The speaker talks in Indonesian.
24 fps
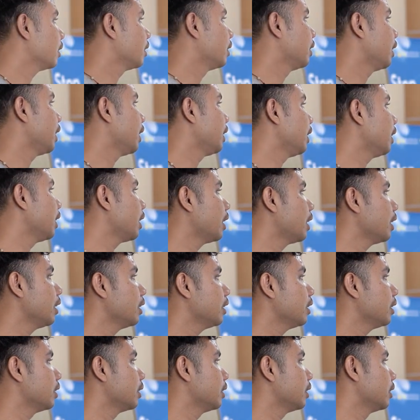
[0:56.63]
siap
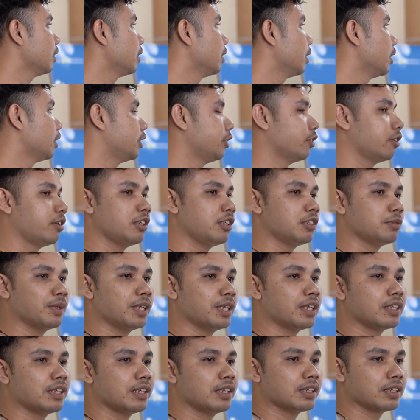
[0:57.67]
untuk mendeklarasikan
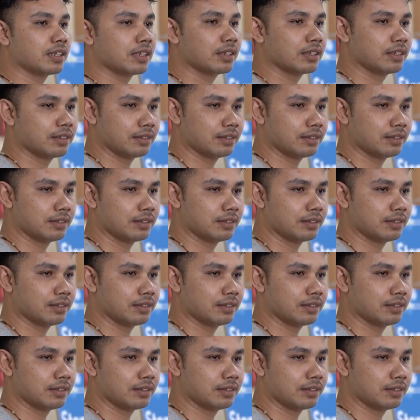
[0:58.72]
diri